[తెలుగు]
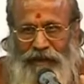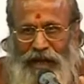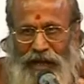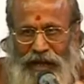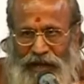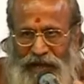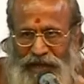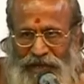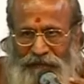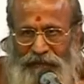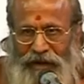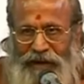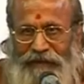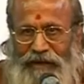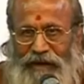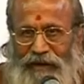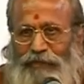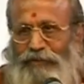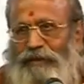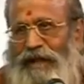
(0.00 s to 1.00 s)
అలాగే
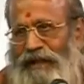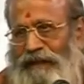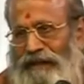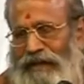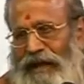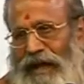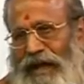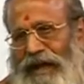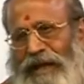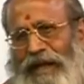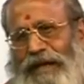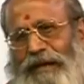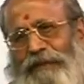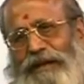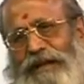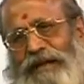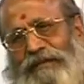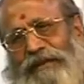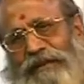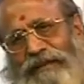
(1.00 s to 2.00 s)
నివేదన కూడా అంతే
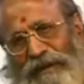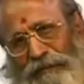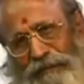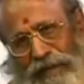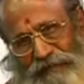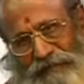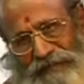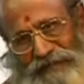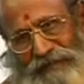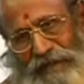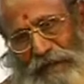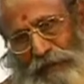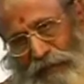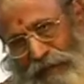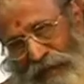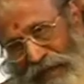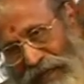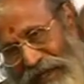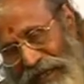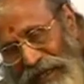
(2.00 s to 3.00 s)
అనేకమైన నివేదన మనం ఇస్తాం
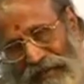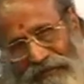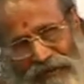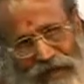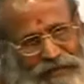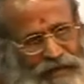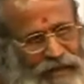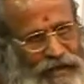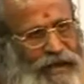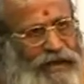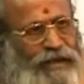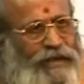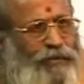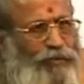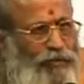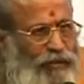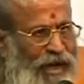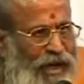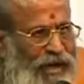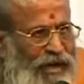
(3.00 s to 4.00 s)
ఈ నివేదనలన్నీ
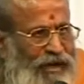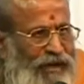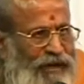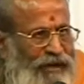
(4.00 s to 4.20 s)
కూడా